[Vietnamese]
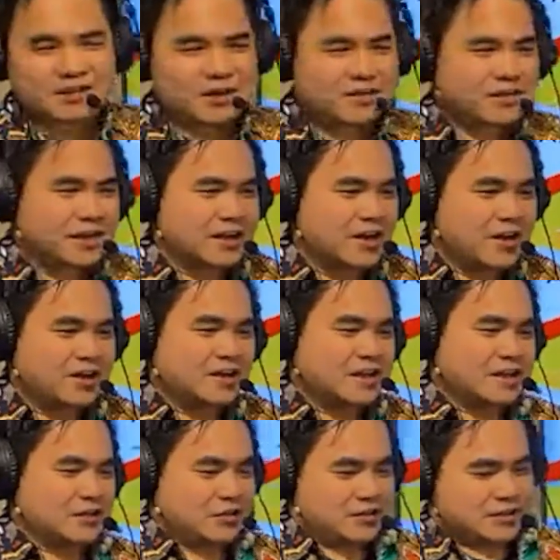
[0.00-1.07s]
nói về cái đó
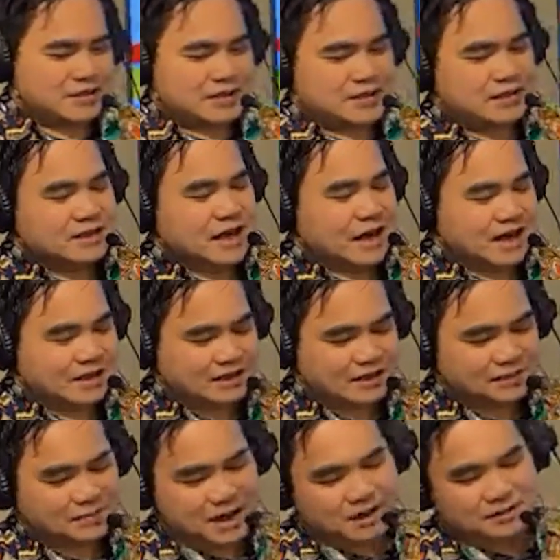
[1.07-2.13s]
thì tôi xin kể cho
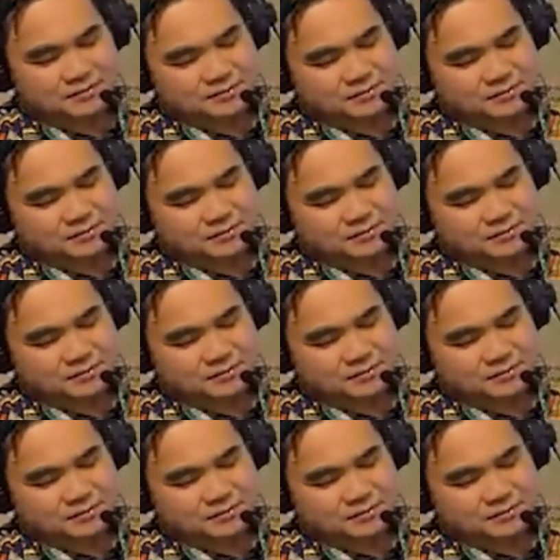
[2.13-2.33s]
các bạn